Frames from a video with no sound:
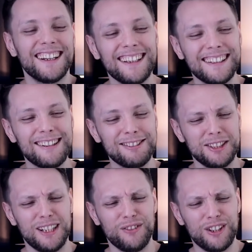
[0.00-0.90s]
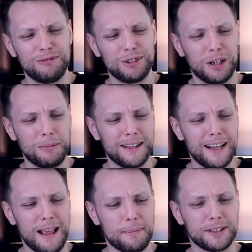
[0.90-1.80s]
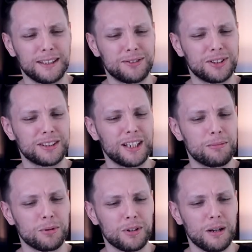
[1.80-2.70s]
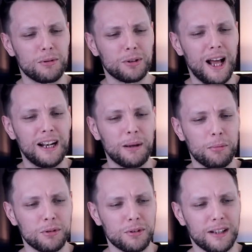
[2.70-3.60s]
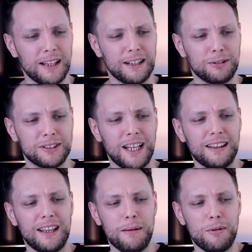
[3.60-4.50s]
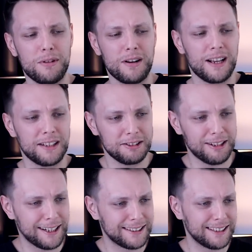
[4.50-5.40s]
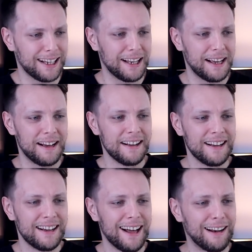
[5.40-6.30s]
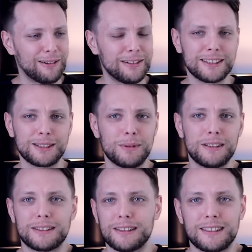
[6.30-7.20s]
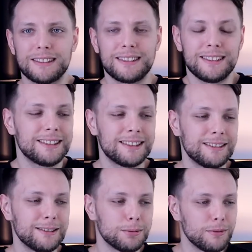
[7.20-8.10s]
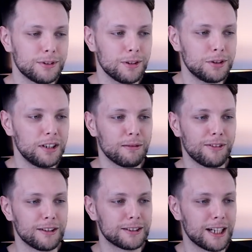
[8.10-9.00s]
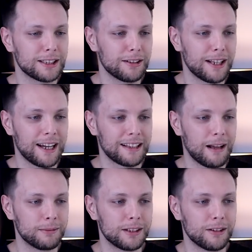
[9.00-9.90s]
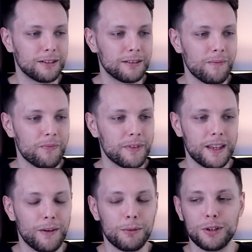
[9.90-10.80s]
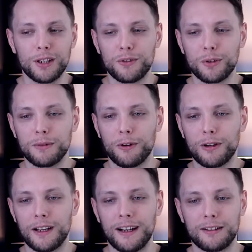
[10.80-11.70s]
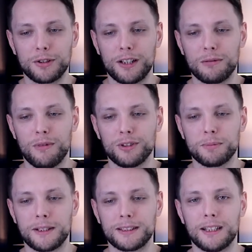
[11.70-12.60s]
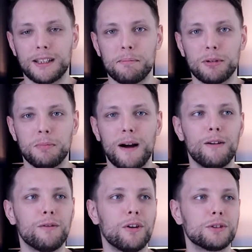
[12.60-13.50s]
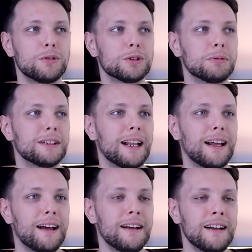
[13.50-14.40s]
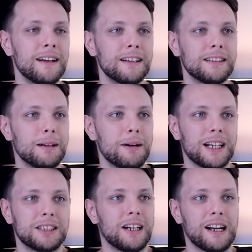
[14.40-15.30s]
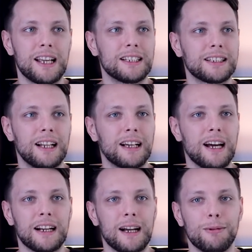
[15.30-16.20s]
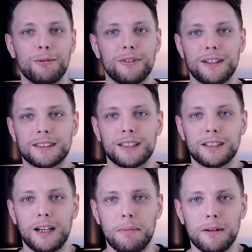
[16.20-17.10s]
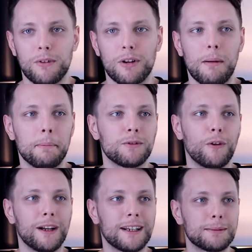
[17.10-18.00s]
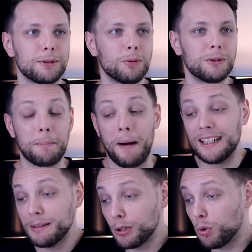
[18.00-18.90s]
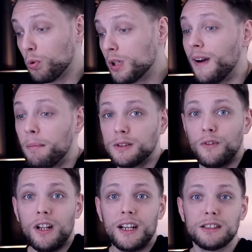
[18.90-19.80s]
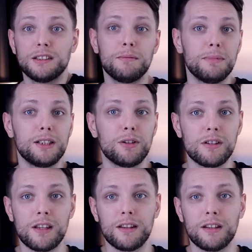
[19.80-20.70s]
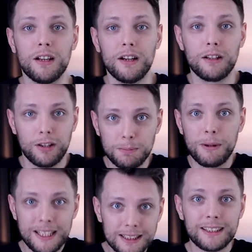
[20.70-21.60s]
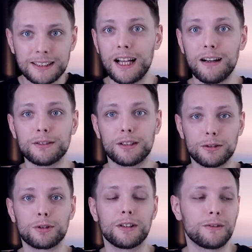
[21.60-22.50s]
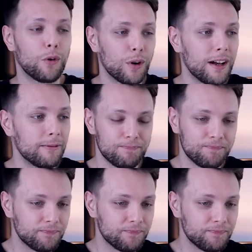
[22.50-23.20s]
I ten odcinek wydał mi się chyba najlepszy z nich wszystkich. Było trochę brutalniej, było trochę tak dosadniej, było trochę jakiejś akcji, ale, ale ogólnie rzecz biorąc, to, to, to jest już co odcinek mówię, no stracone jak dla mnie. No nie wiem, no Nick Fury w ogóle jakoś randomowo z prezydentem pod pachą wchodzi do szpitala i tam jakaś angielska lekarka mu mówi na zasadzie, a pan w ogóle ma pozwolenie, żeby tu być, a pani ma tu kurwa pozwolenie, żeby być, to, to, to jest prezydent Stanów Zjednoczonych, w ogóle